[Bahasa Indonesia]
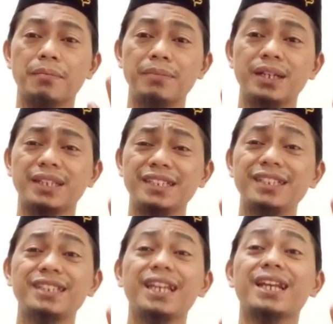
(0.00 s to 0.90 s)

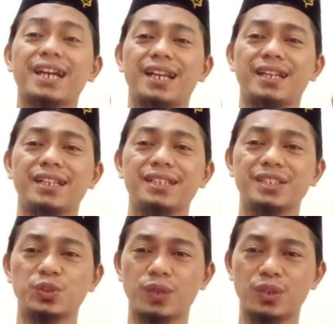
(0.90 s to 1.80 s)
menyingkirkan
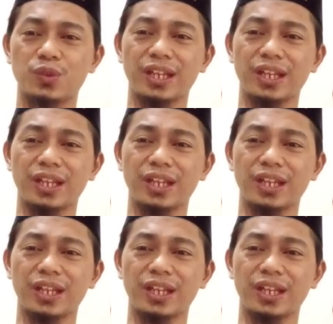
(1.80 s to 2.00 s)
suatu